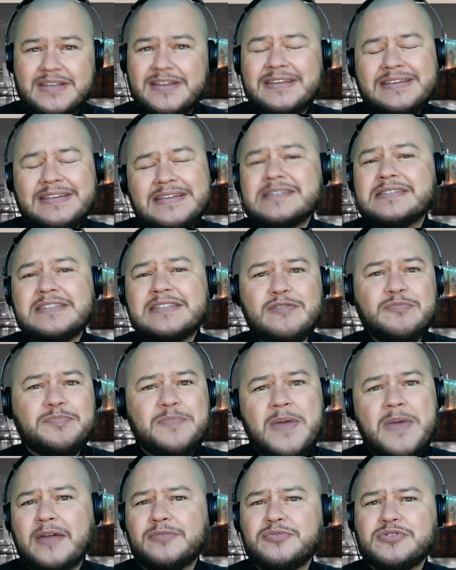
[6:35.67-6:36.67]
que estão
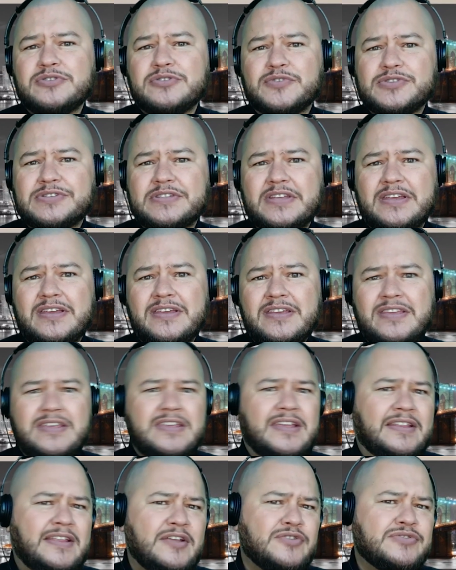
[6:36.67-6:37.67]
perto de você e
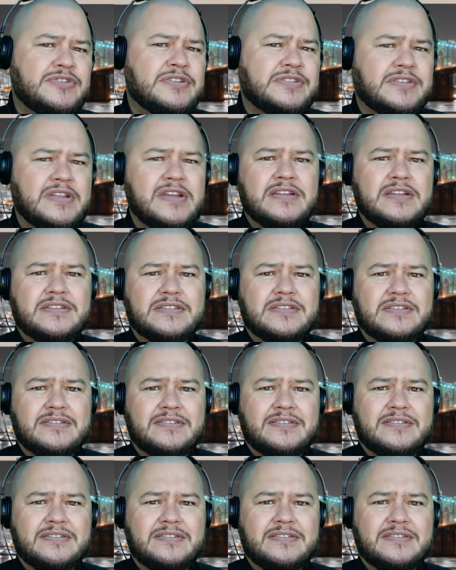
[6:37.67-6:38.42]
até os distantes,